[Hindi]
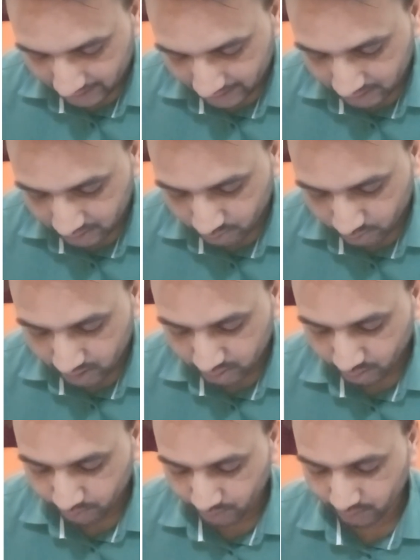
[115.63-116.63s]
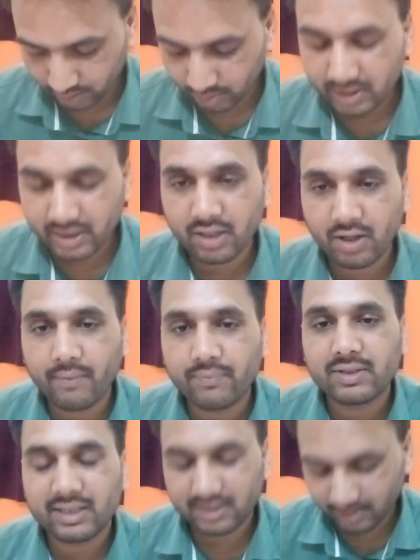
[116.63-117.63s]
एच टू एस ओ फोर तो ये
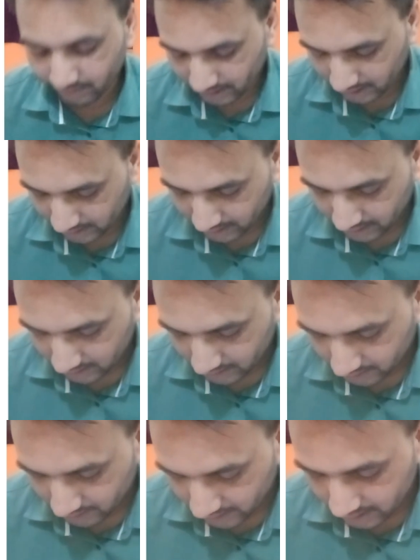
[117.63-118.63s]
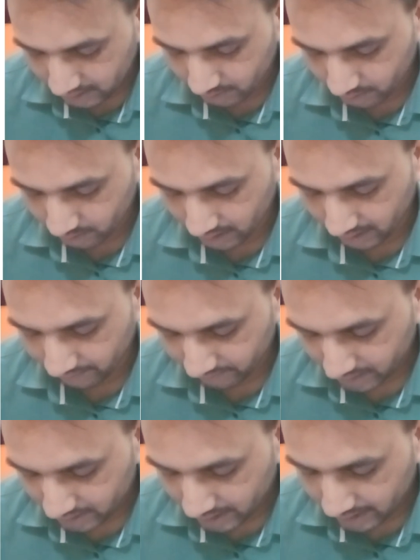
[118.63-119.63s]
ऑप्शंस भी नहीं होगा
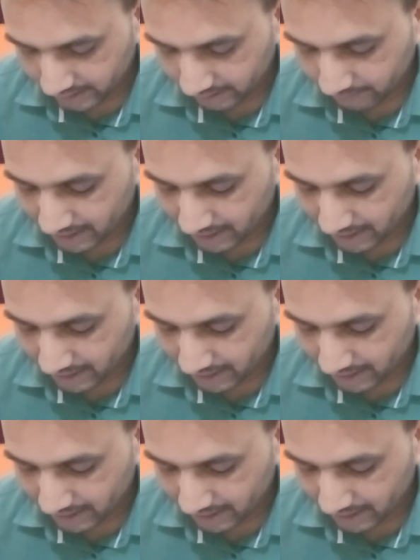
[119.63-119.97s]
अगर आप